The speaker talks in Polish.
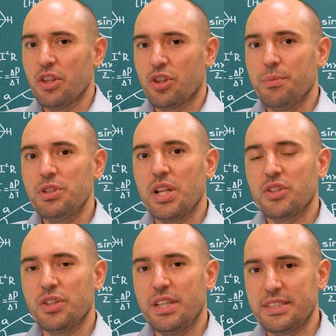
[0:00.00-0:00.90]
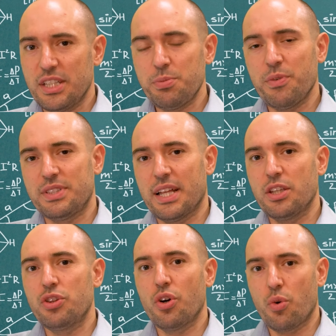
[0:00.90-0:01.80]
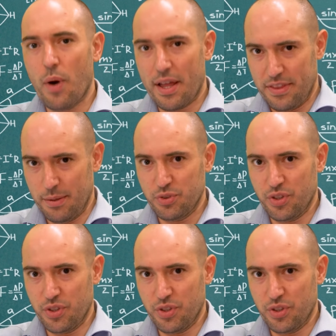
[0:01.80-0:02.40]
to myślę, że nie jesteśmy w stanie dokładnie